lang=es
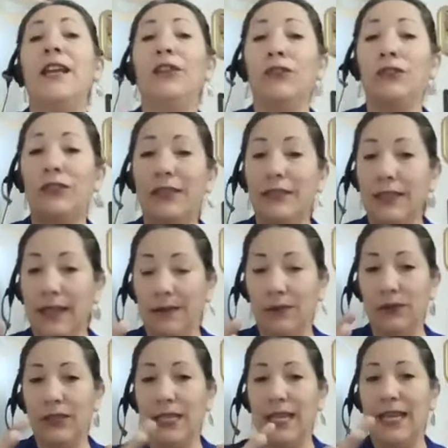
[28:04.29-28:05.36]
Entonces,
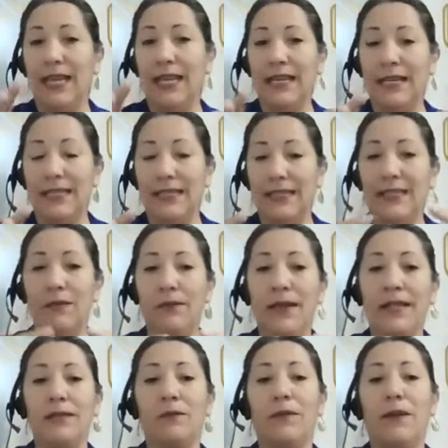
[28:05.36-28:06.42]
digamos que en
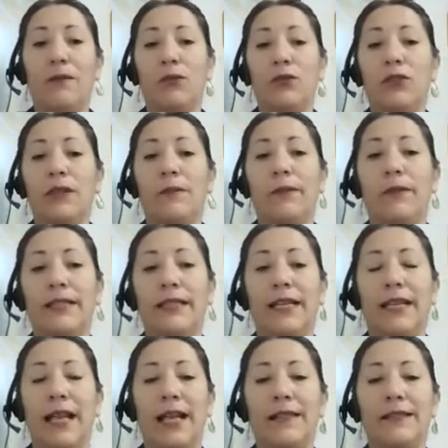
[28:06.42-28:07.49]
sistemas vamos a
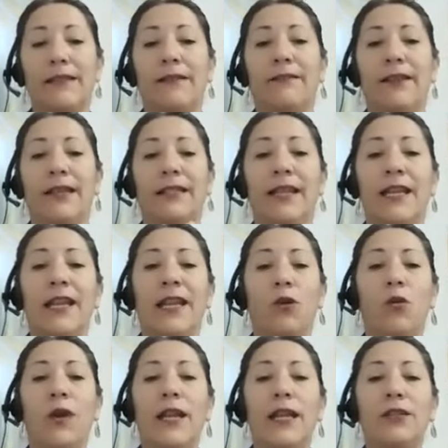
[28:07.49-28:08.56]
aprender a saber
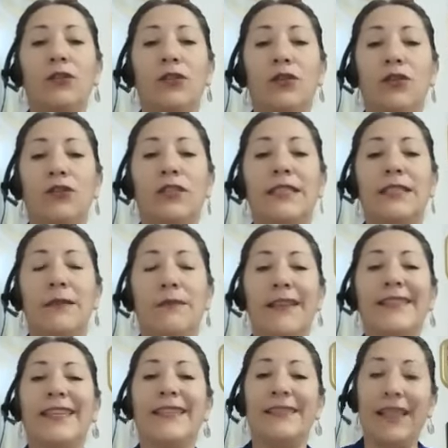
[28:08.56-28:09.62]
cuáles son los
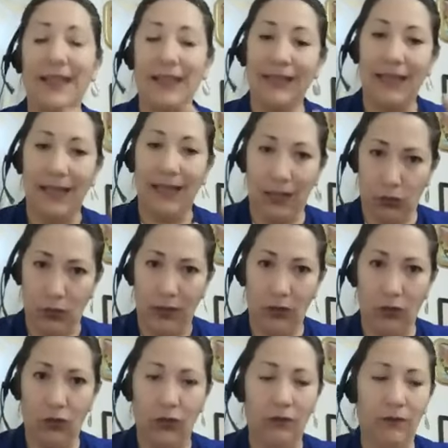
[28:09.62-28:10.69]
sistemas que están
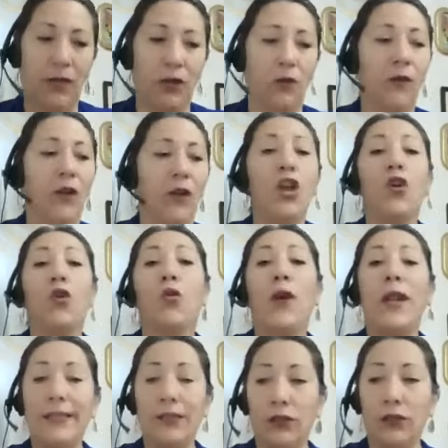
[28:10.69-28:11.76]
interactuando conmigo,
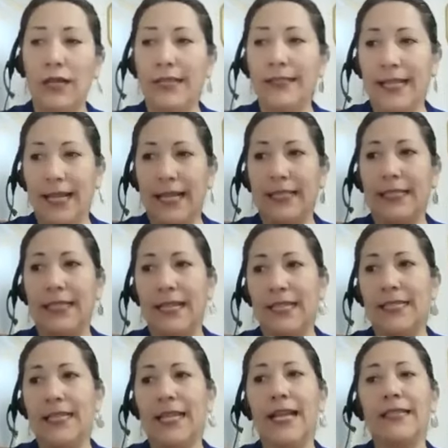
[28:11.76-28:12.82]
cuáles son las
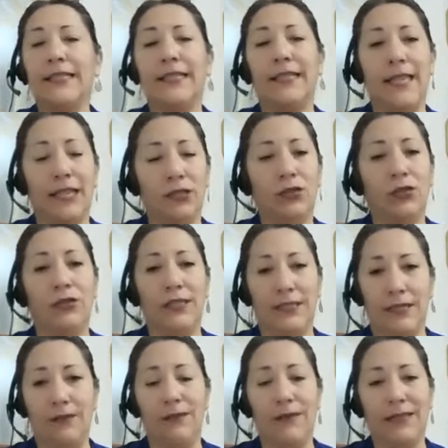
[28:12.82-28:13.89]
características de estos
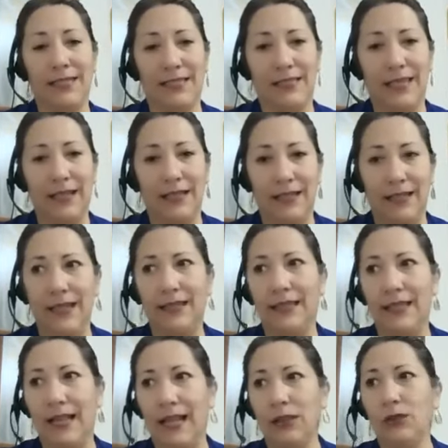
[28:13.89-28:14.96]
sistemas que están
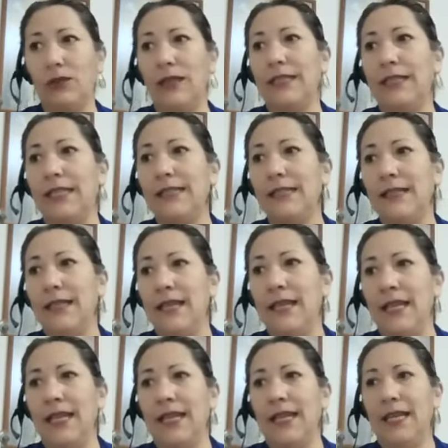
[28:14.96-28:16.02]
interactuantes
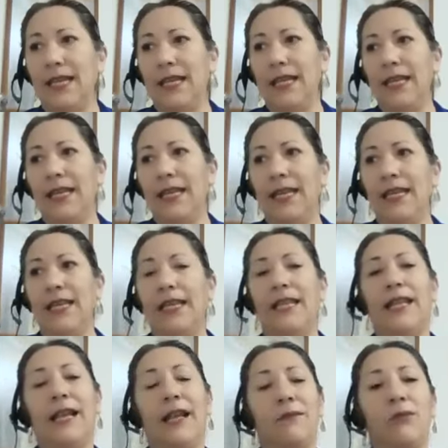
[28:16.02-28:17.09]
y
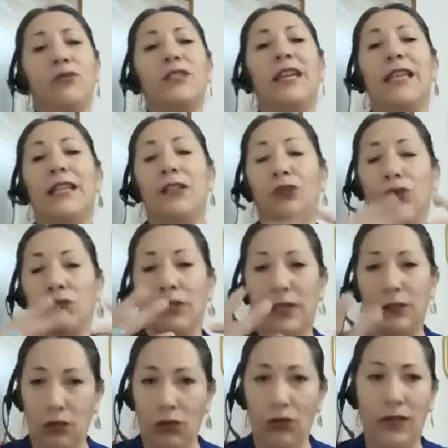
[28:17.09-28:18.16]
digamos que dentro
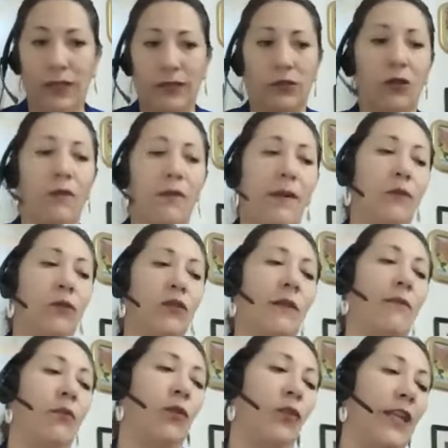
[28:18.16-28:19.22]
de todo esto vamos
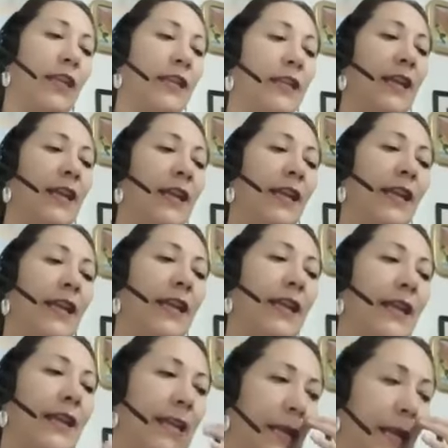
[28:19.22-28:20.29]
a poder,
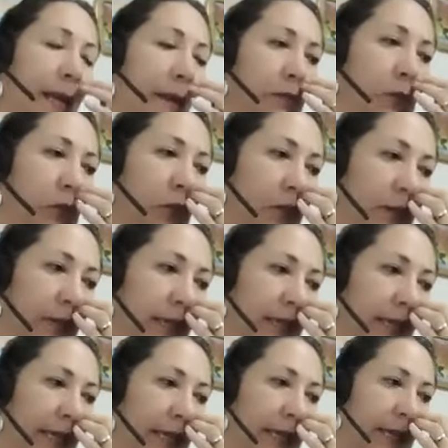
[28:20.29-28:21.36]
eh, digamos,
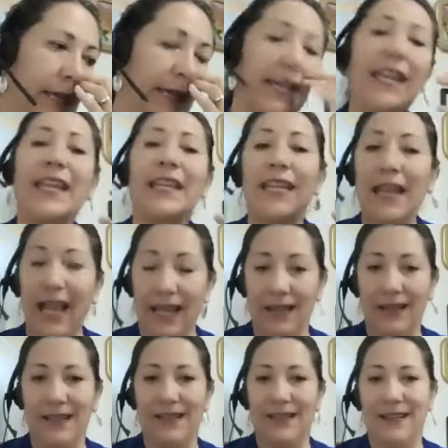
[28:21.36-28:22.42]
eh,
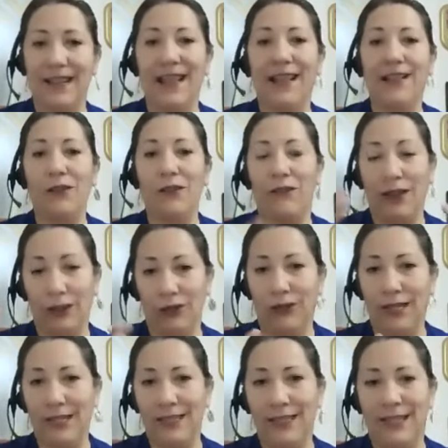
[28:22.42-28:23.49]
generar
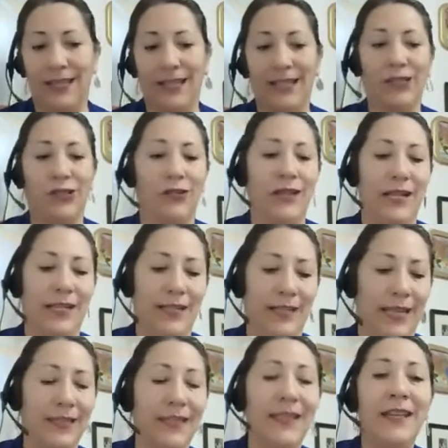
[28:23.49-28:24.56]
factores de
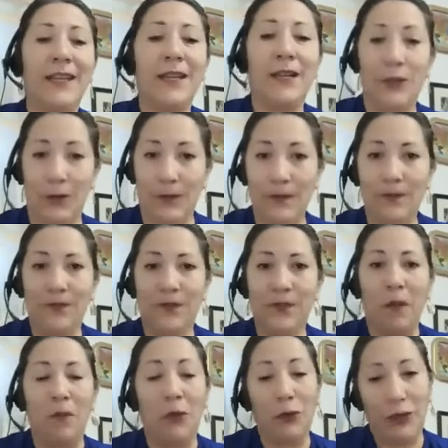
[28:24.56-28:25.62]
direccionalidad, ¿no?
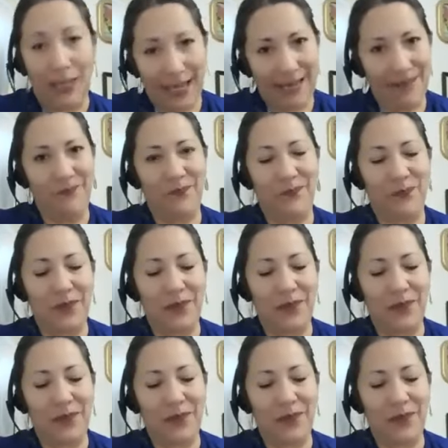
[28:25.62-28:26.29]
¿Por qué?